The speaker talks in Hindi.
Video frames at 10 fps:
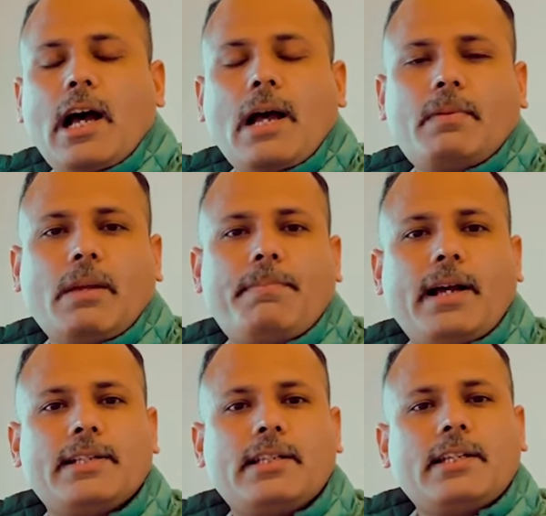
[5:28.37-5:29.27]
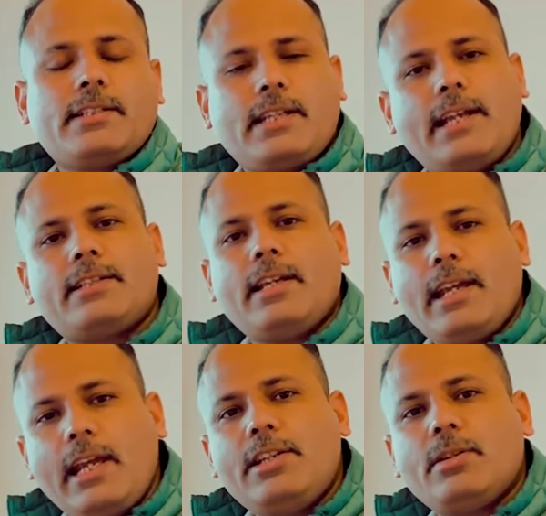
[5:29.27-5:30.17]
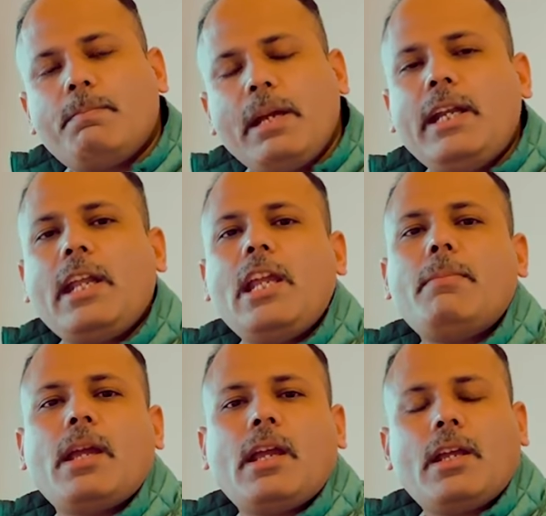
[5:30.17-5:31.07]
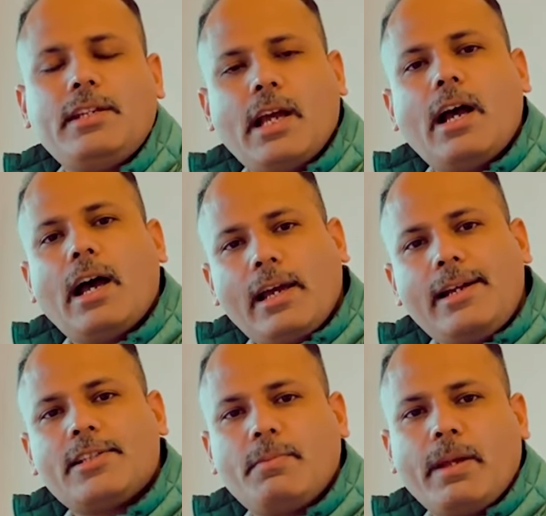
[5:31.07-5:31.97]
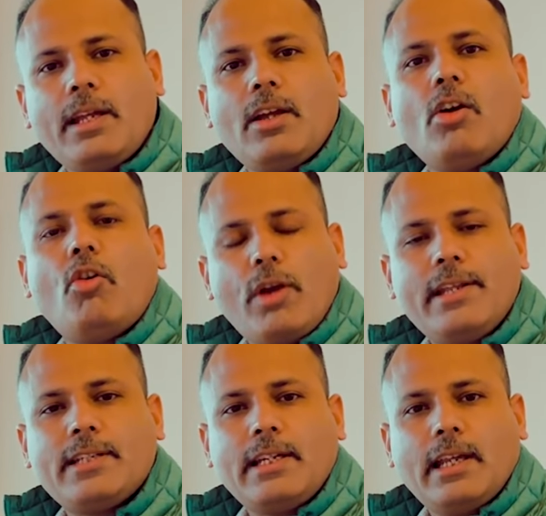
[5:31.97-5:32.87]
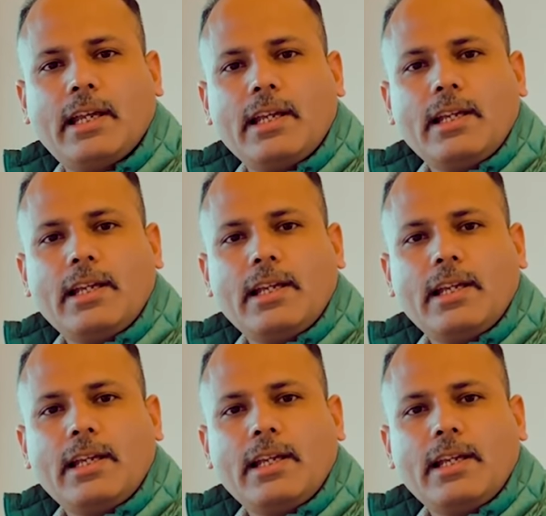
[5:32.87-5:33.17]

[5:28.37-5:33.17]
आपके पास सिक्स ईच पीटी में या आइलेट्स में होने चाहिए